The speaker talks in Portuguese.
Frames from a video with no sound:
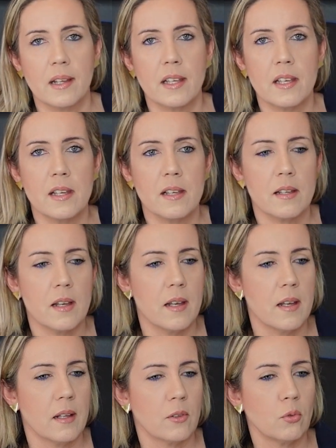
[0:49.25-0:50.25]
Que
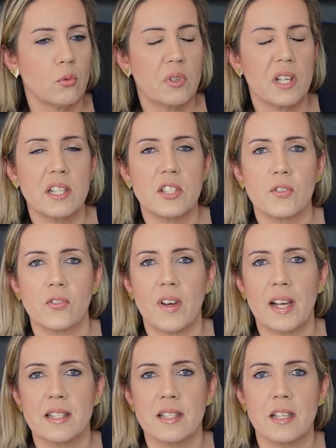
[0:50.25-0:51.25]
tudo que eles
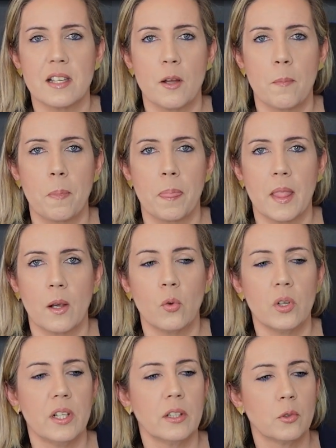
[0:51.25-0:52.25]
fazem
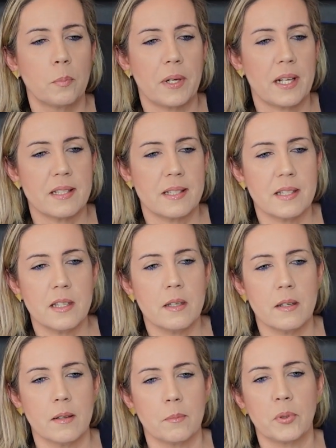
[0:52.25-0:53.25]
olhando para
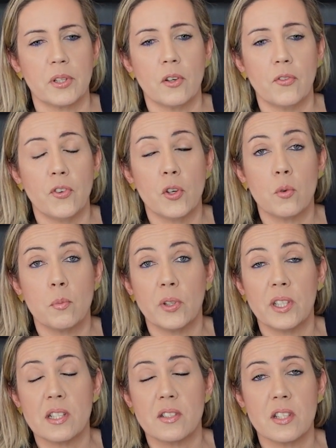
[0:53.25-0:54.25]
si porque eu fico
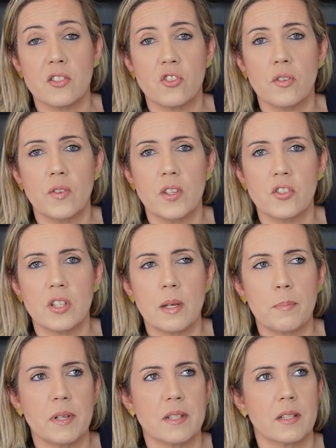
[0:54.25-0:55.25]
muitas vezes
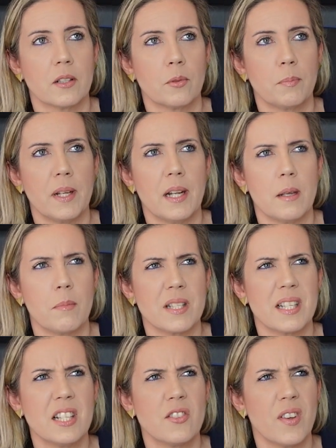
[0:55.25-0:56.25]
dividida pensando, peraí,
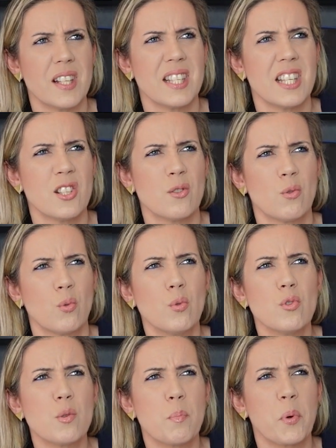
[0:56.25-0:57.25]
mas eles fazem isso
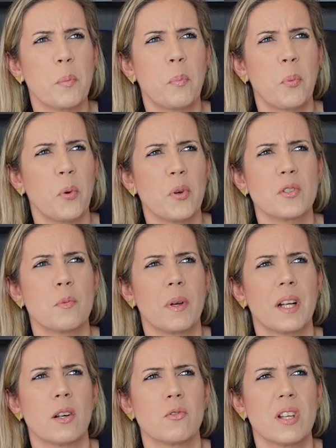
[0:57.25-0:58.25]
tudo de propósito para
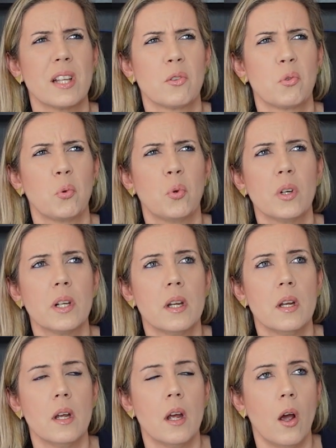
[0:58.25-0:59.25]
causar dor
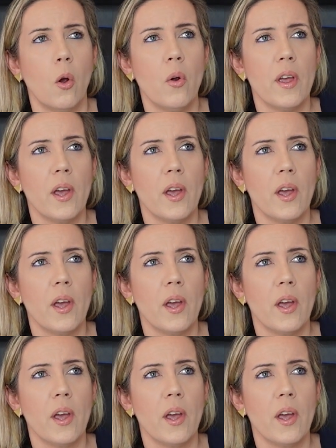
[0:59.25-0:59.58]
ou